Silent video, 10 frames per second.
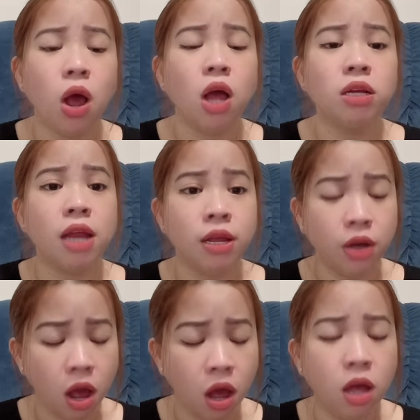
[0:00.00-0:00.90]
con để
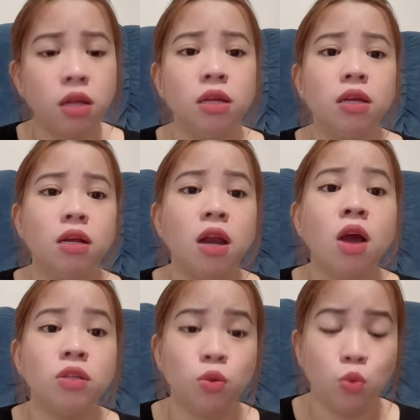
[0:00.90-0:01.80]
nó lo
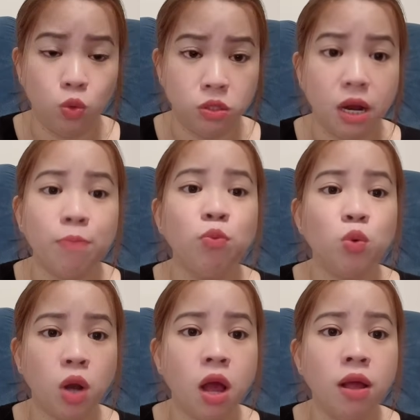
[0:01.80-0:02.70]
cho cuộc sống
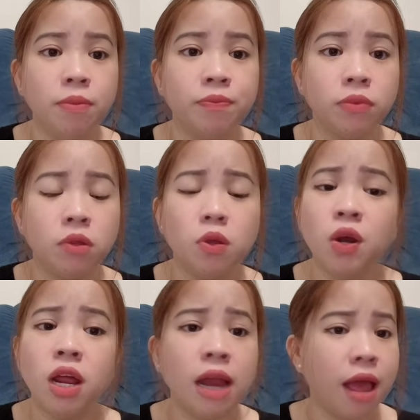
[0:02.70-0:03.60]
của nó cho
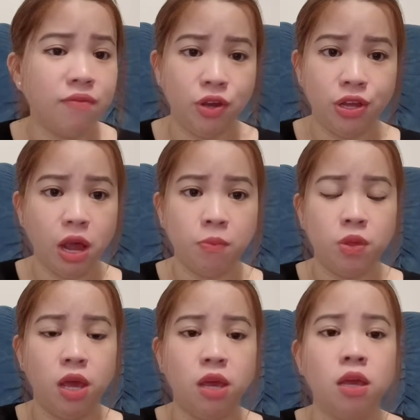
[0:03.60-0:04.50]
nên hai vợ chồng
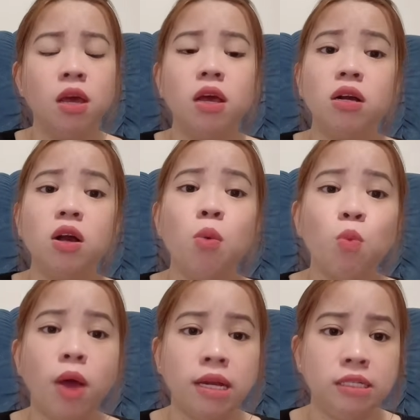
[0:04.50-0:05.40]
chị
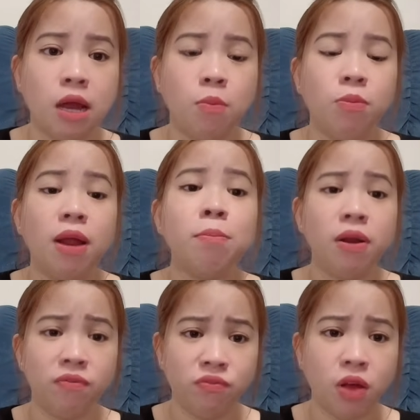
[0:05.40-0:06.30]
không quan trọng là
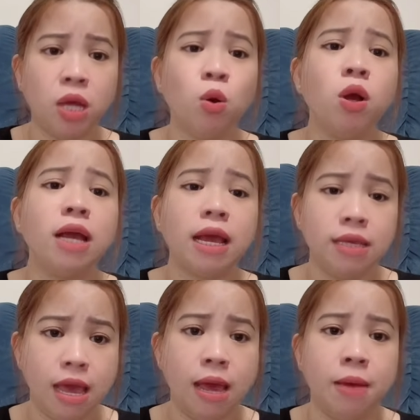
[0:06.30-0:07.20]
mình phải có
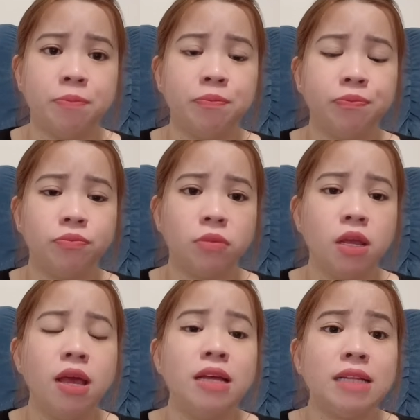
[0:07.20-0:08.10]
căn nhà
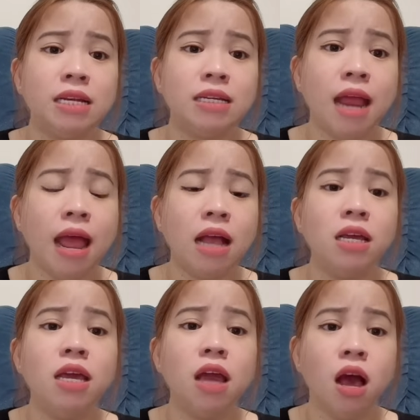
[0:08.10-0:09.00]
thành ra
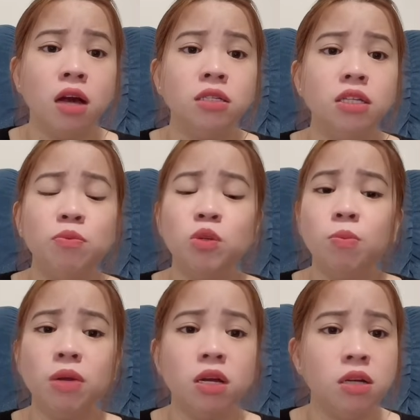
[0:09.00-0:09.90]
khi ở trong
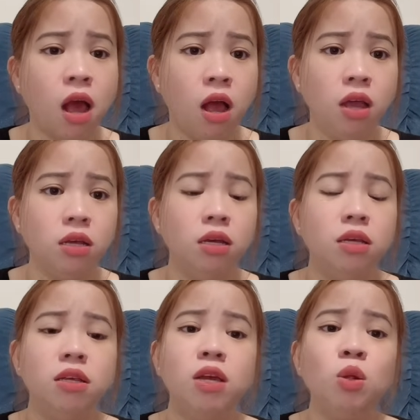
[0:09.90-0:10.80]
chung cư đó
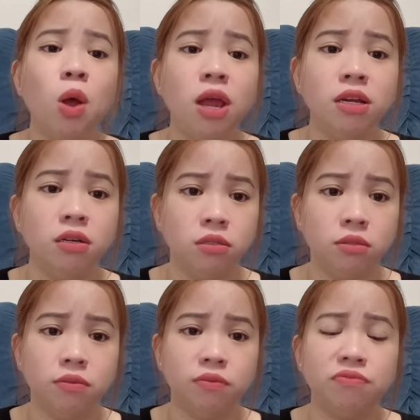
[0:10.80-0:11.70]
chỉ thuê
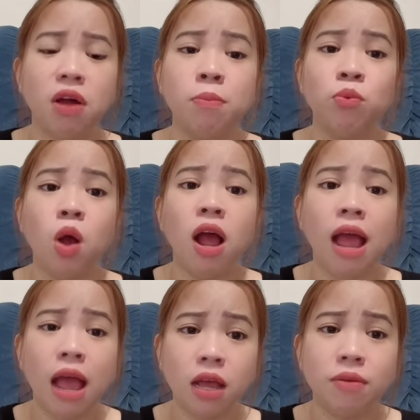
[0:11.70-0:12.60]
được phòng có
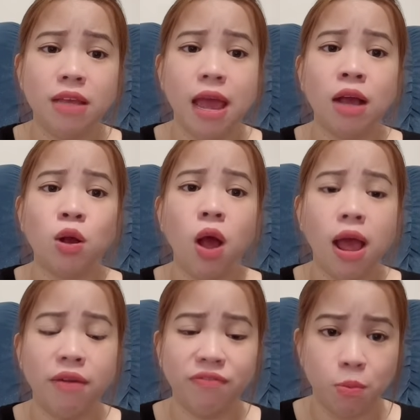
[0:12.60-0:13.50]
nhà có
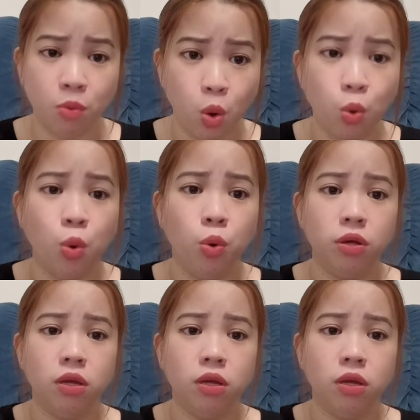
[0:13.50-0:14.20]
hai phòng ngủ